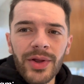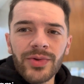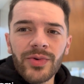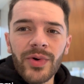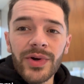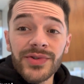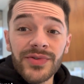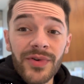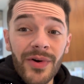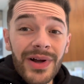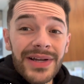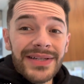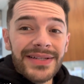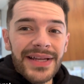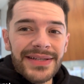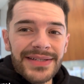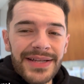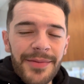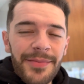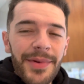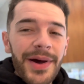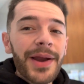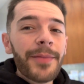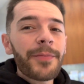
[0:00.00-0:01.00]
duas folgas na
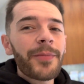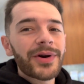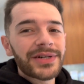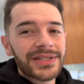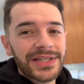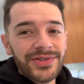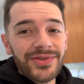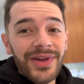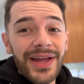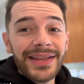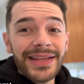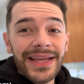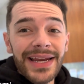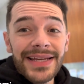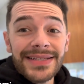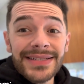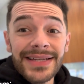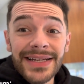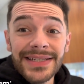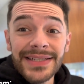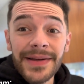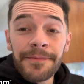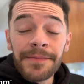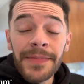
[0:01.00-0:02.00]
semana, poxa, isso é
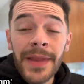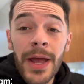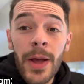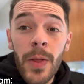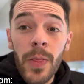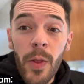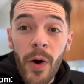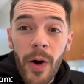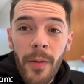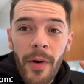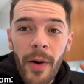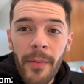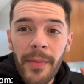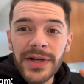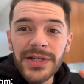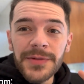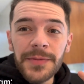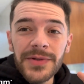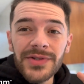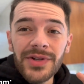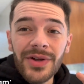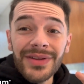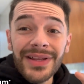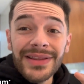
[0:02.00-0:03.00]
interessante. Normalmente o
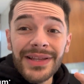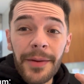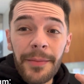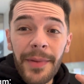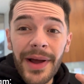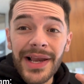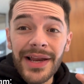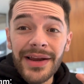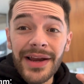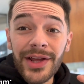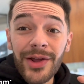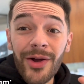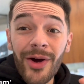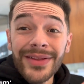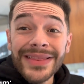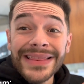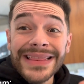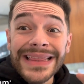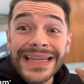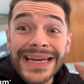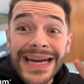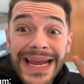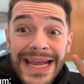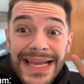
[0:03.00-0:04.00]
pessoal está trabalhando aqui, ó,
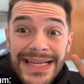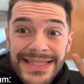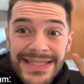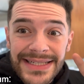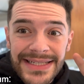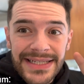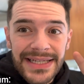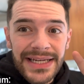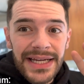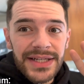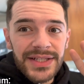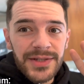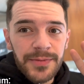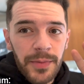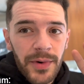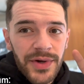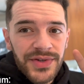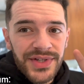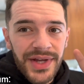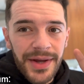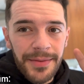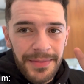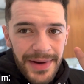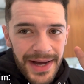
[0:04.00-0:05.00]
três dias por
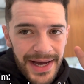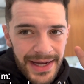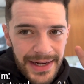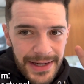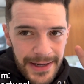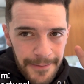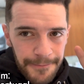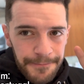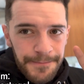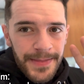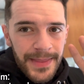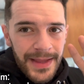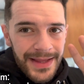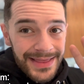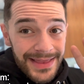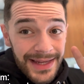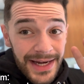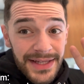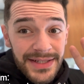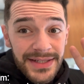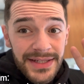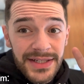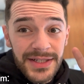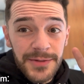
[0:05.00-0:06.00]
semana,
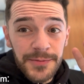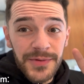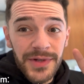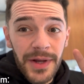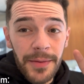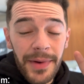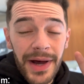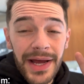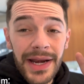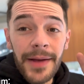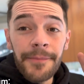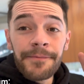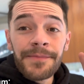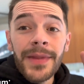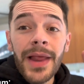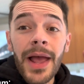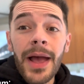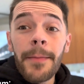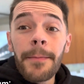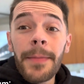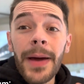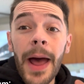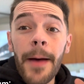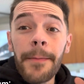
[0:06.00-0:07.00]
três dias por semana,
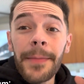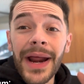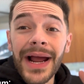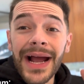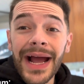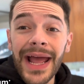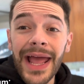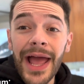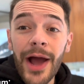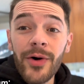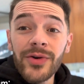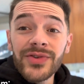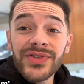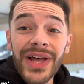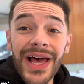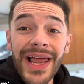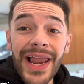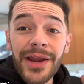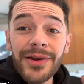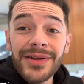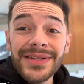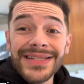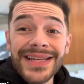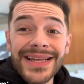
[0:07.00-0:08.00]
para ganhar o
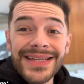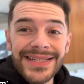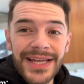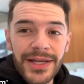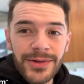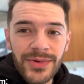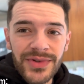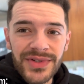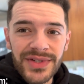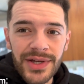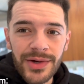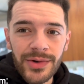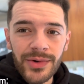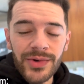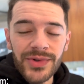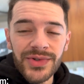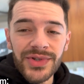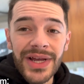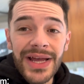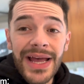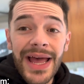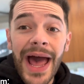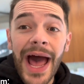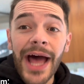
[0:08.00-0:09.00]
salário de 600
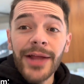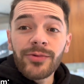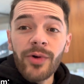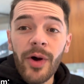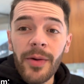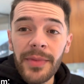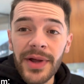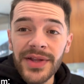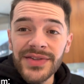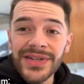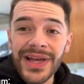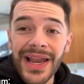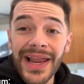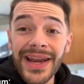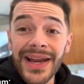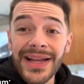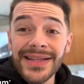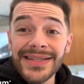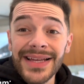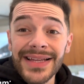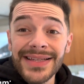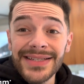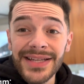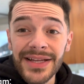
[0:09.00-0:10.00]
euros. Atualmente o salário é
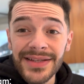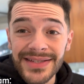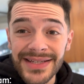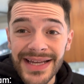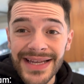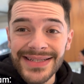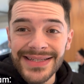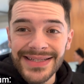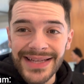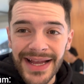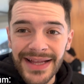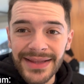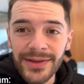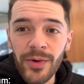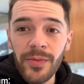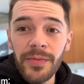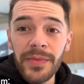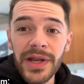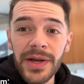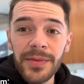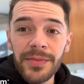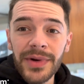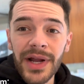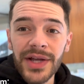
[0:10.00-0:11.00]
de 760, o
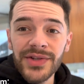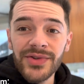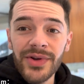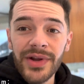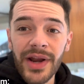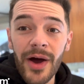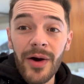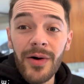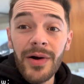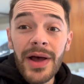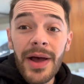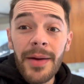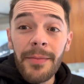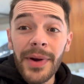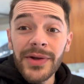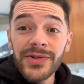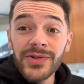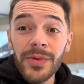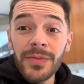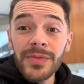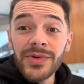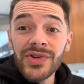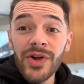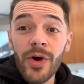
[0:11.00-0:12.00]
mínimo nacional,
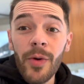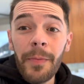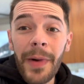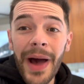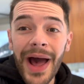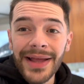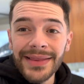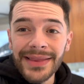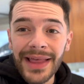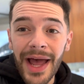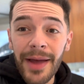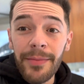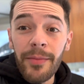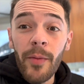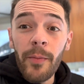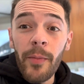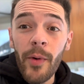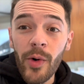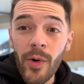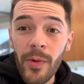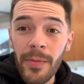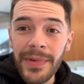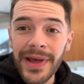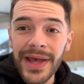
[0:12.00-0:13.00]
mas como que você é um part-time, é um
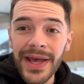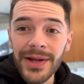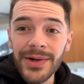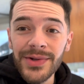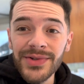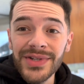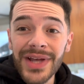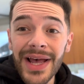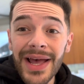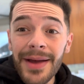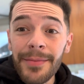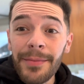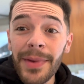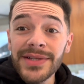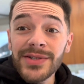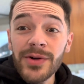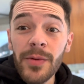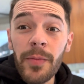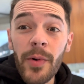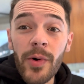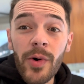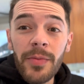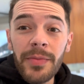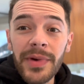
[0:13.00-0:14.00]
pouco menos, mas é
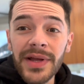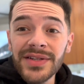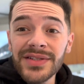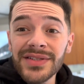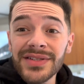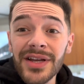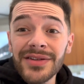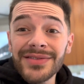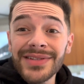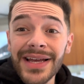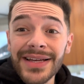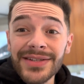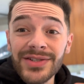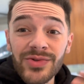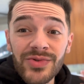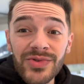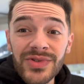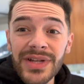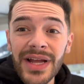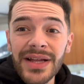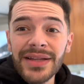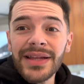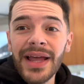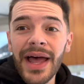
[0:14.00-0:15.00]
um pouco menos que você consegue
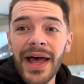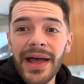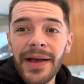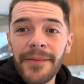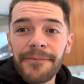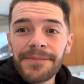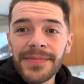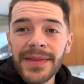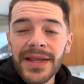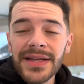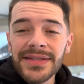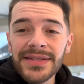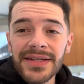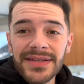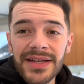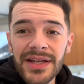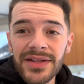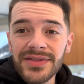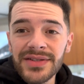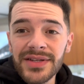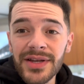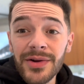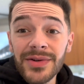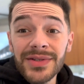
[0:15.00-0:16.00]
sustentar
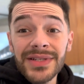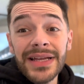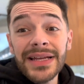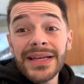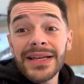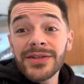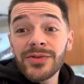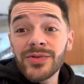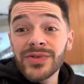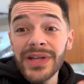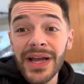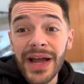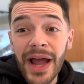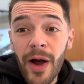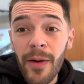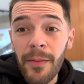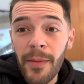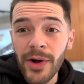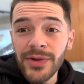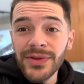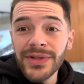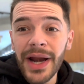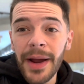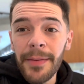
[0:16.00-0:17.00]
600 euros e consegue
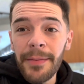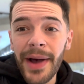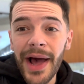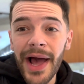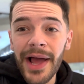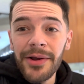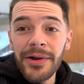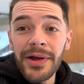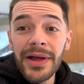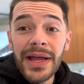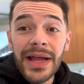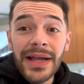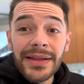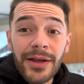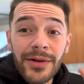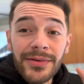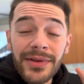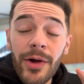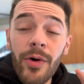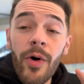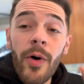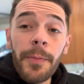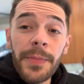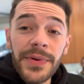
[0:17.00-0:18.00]
arrumar o trabalho. Então
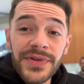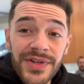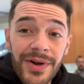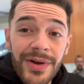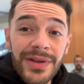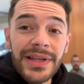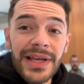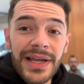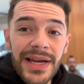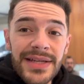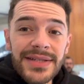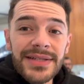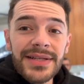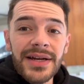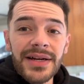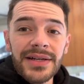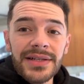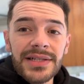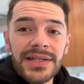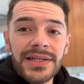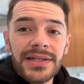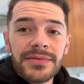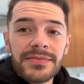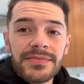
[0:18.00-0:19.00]
tem uma opção
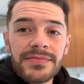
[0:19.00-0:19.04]
interessante.